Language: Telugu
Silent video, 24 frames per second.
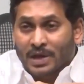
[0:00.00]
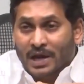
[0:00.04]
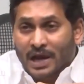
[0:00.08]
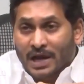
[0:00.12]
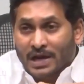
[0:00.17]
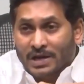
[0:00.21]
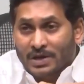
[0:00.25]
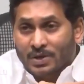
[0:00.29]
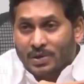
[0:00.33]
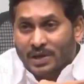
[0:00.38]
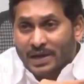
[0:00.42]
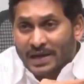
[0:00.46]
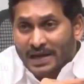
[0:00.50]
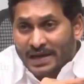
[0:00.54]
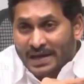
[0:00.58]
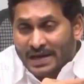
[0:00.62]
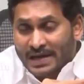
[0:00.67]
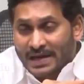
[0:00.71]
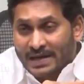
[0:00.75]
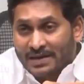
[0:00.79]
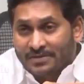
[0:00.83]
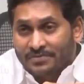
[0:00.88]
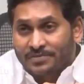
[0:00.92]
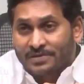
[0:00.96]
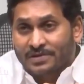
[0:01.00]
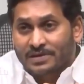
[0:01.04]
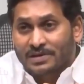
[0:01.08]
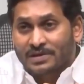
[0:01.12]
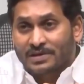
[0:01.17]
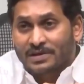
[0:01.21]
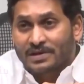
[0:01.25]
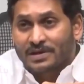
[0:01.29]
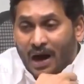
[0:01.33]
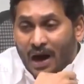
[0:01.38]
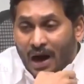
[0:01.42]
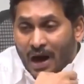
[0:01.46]
వీ హ్యాడ్ టు ఎయిర్ లిఫ్ట్
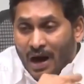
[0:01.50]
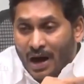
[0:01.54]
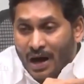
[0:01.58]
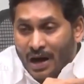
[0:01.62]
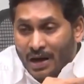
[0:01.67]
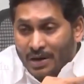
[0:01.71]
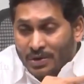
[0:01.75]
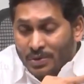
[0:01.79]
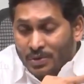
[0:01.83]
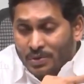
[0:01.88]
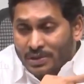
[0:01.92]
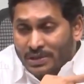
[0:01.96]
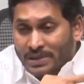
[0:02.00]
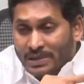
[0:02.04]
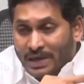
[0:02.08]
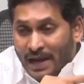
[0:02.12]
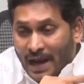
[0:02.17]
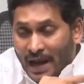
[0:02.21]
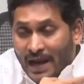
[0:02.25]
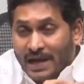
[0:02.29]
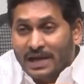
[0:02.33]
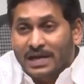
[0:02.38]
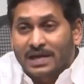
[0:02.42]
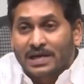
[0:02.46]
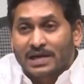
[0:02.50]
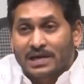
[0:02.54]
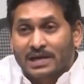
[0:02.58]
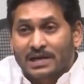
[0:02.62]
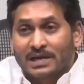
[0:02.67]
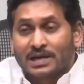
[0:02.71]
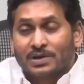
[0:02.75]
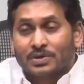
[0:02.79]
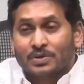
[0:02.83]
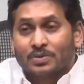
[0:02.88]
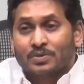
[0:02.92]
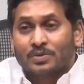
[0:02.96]
ఆరు
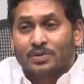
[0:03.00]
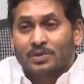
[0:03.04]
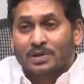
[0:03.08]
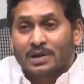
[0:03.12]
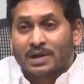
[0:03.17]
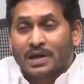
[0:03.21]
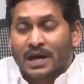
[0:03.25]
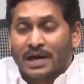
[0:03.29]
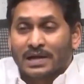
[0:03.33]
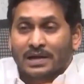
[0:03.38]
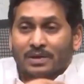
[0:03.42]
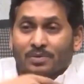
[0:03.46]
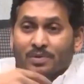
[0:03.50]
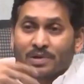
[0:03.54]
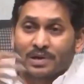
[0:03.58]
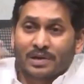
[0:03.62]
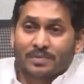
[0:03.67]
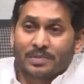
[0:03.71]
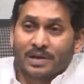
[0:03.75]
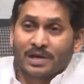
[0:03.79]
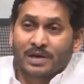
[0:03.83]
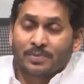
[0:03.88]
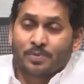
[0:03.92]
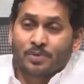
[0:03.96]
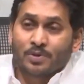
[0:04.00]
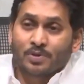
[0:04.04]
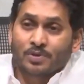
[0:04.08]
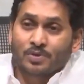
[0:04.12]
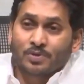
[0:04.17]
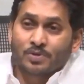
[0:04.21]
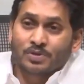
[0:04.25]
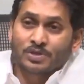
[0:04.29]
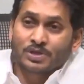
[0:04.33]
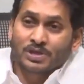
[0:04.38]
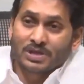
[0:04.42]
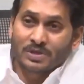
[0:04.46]
ట్యాంకర్లను గన్నవరం ఎయిర్పోర్ట్
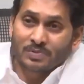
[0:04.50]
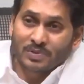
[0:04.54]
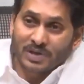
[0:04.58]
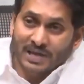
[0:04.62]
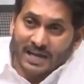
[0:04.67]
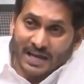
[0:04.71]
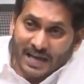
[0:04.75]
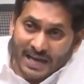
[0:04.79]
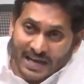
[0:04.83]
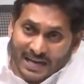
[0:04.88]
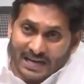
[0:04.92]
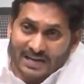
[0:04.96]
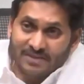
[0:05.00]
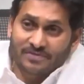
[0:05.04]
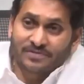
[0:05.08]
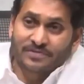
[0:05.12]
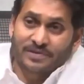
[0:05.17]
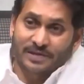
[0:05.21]
నుంచి వి ఎయిర్